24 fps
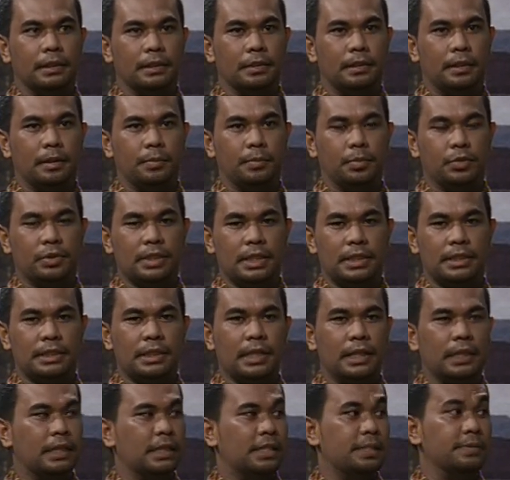uh,
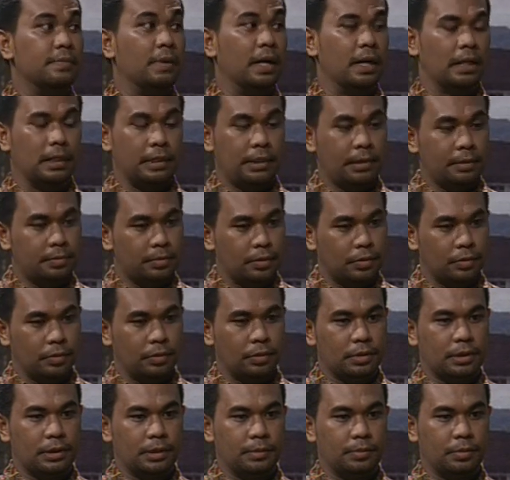pusatnya ada di Bali,
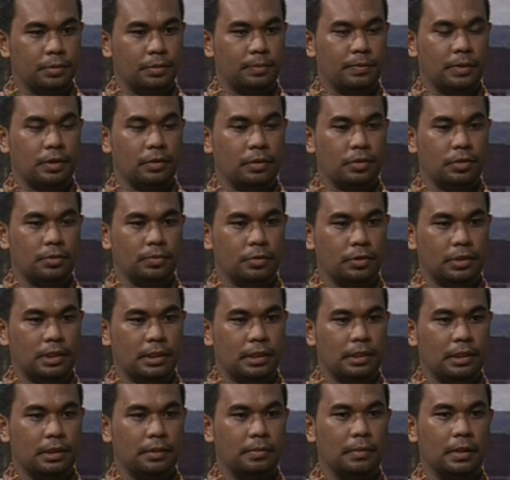pengurusnya pengurus pusat
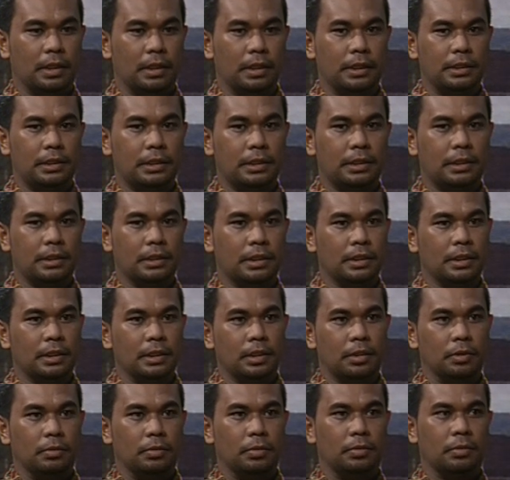ada di Bali.
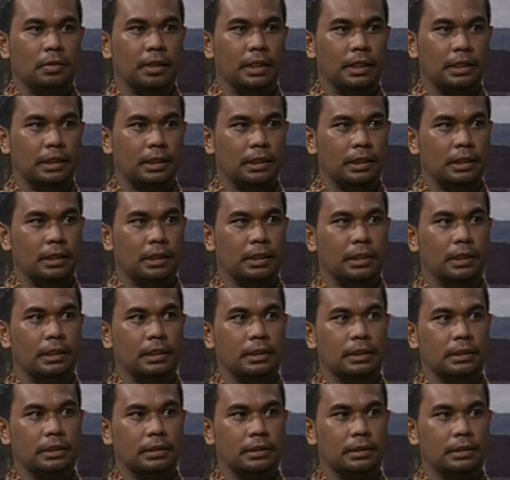Kebetulan
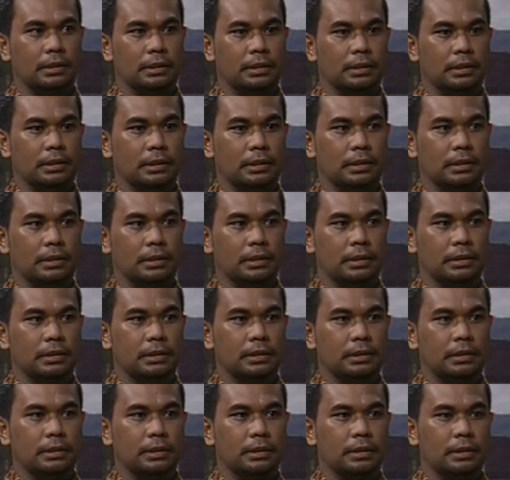kita uh,
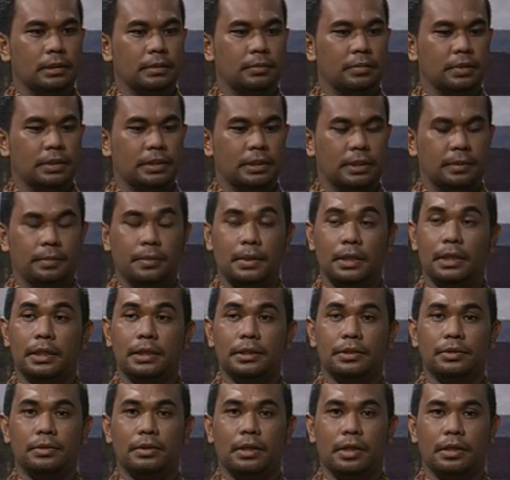
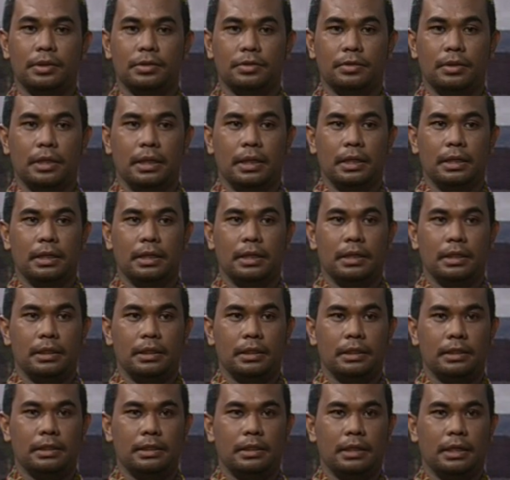bersama saudara-saudara
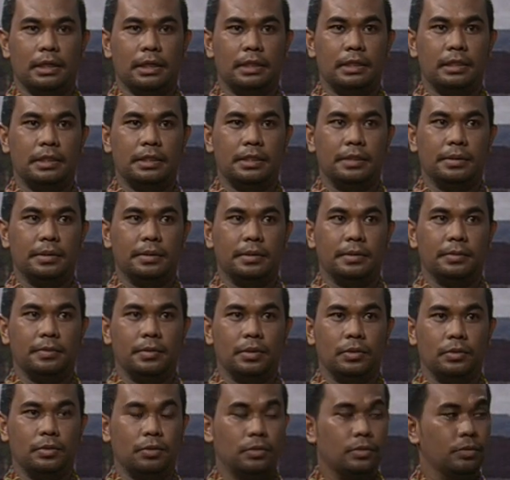yang ada di
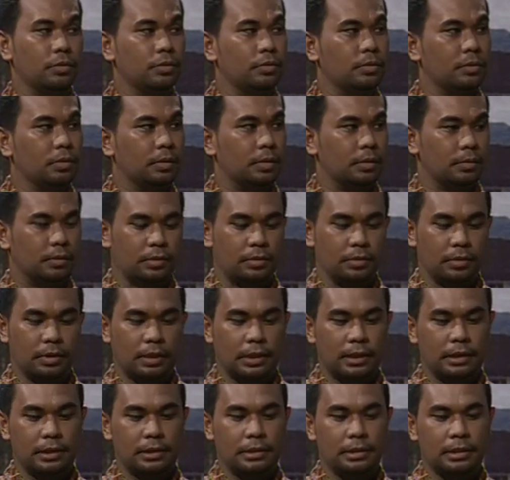Maluku.
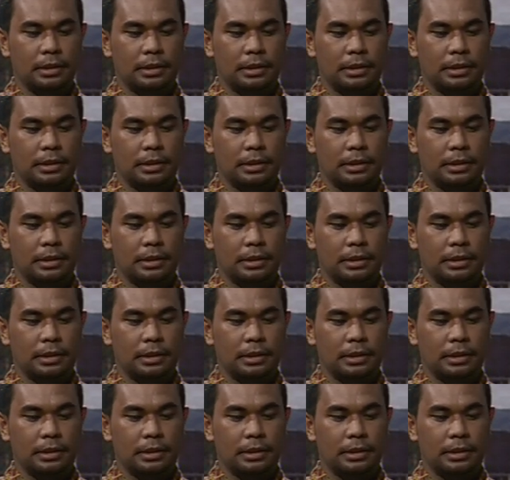Kebetulan